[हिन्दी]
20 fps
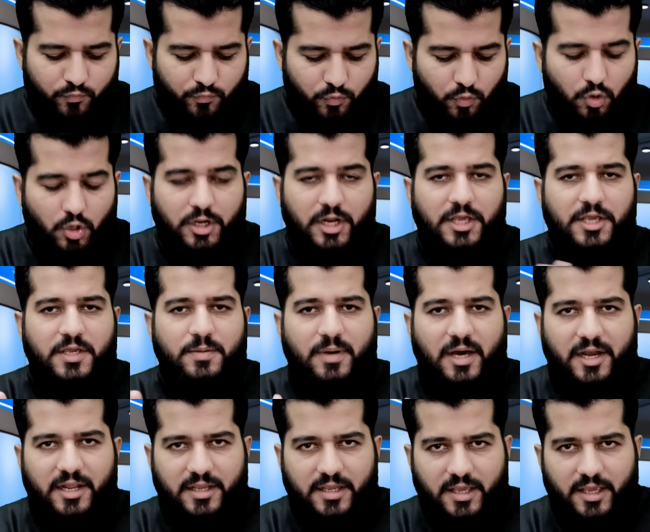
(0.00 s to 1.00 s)
वो नहीं
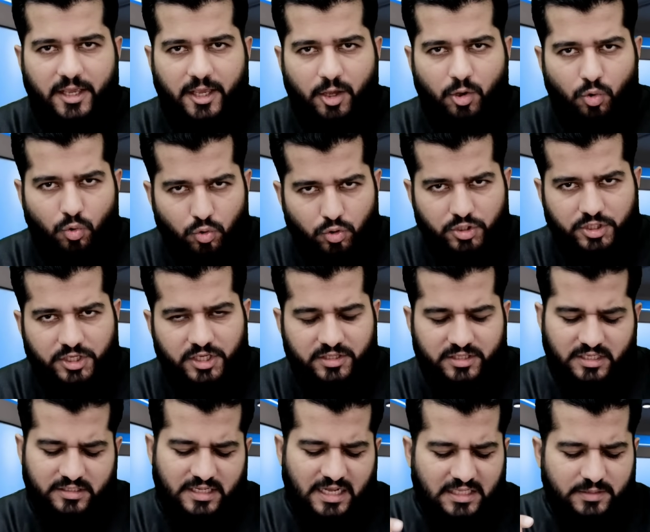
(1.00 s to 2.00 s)
मारे गए हैं उनकी
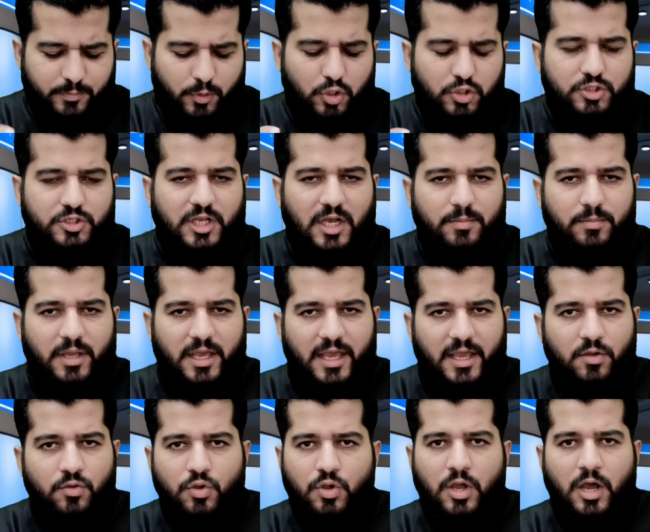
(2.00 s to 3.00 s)
तादाद बहुत कम है
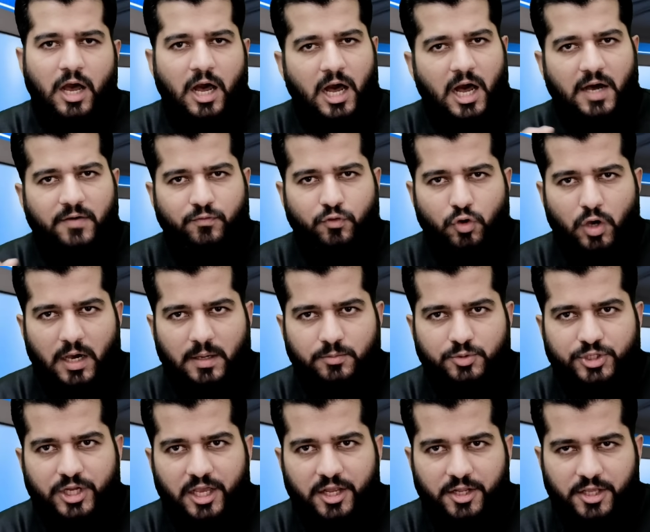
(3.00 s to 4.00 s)
हाँ वो आम
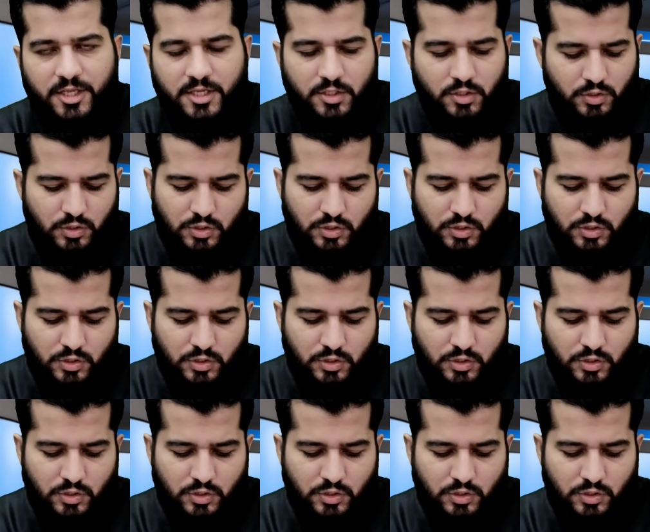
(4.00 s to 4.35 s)
शहरी